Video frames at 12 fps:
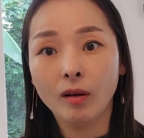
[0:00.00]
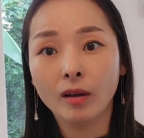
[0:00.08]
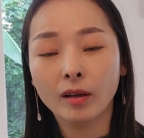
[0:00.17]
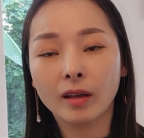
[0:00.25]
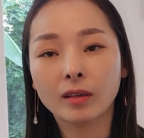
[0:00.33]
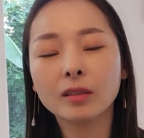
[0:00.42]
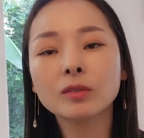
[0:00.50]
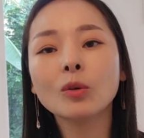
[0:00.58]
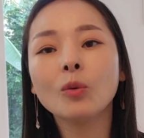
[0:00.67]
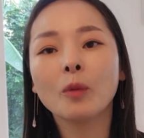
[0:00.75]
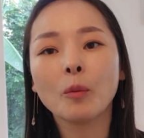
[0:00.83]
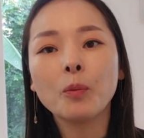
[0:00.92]
예, 그래서
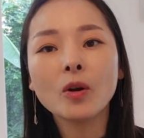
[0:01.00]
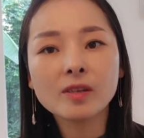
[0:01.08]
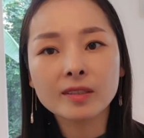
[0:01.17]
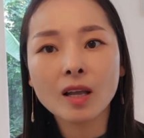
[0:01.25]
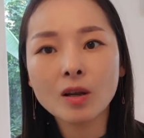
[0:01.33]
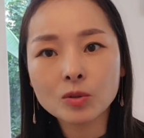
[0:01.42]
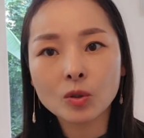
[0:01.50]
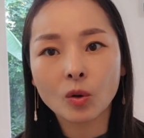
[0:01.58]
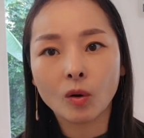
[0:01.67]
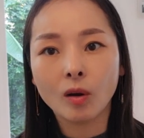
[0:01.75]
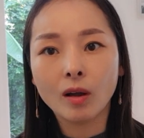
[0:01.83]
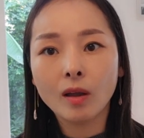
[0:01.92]
몇 번을
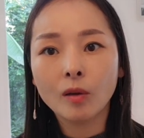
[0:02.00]
싸웠죠.